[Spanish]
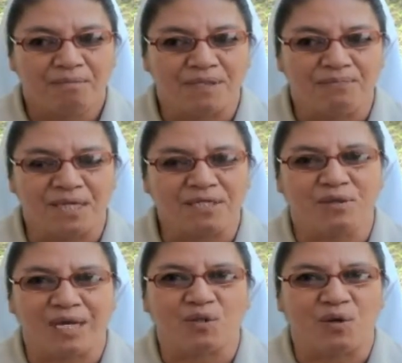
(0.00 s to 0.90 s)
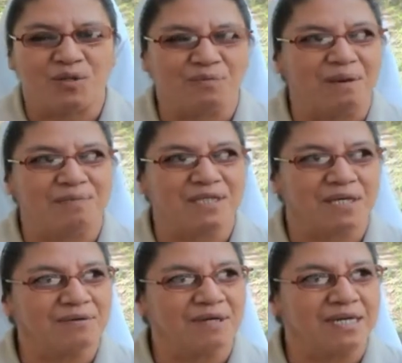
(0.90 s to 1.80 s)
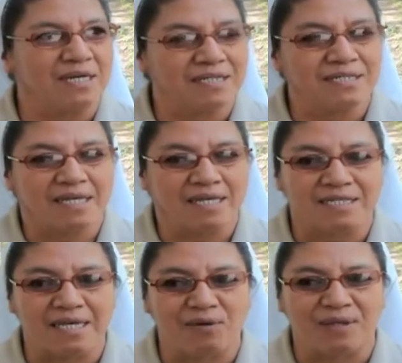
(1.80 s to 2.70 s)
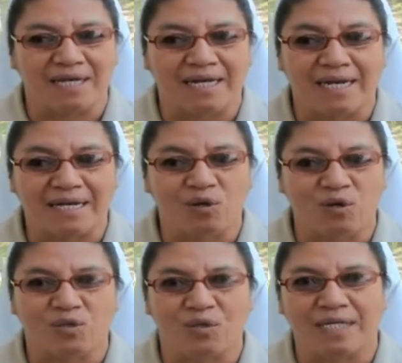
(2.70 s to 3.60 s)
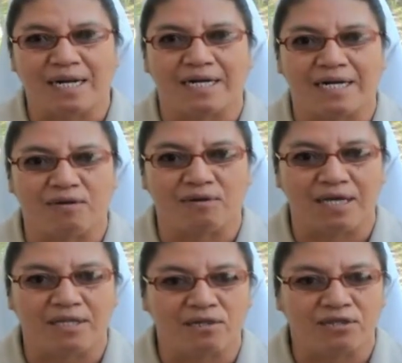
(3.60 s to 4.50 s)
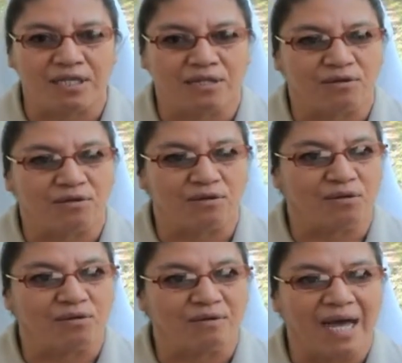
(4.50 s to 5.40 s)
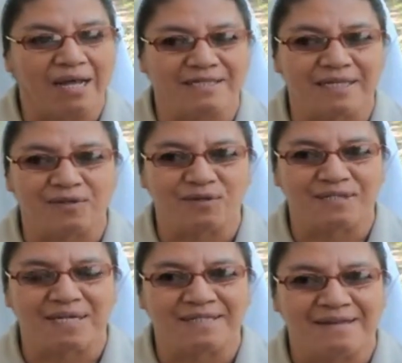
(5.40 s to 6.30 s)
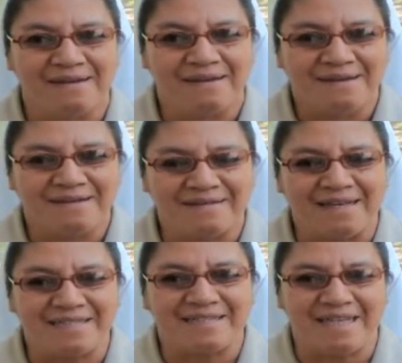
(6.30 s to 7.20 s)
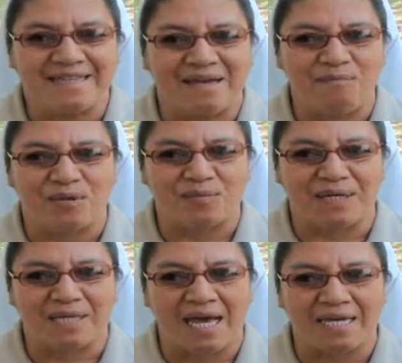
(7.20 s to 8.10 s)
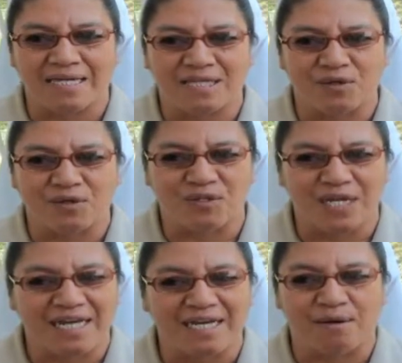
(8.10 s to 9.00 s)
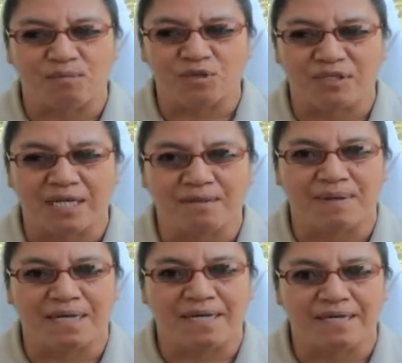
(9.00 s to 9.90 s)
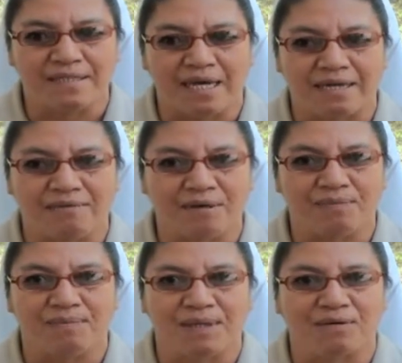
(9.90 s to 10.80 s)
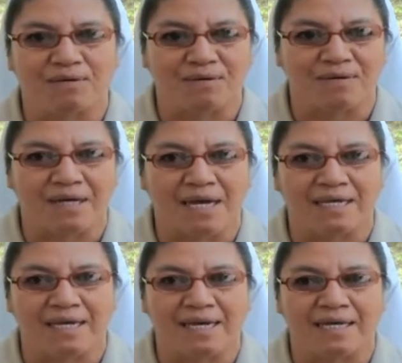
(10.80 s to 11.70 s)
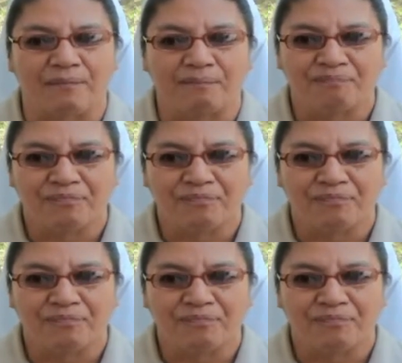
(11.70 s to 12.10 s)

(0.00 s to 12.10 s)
Pues pienso que todos vamos en, ese deseo de querer construir el reino de Dios en todos los lugares. Entonces, sentimos, ¿verdad? Y esto nos alegra mucho esta experiencia de haber vivido eh, aquí en,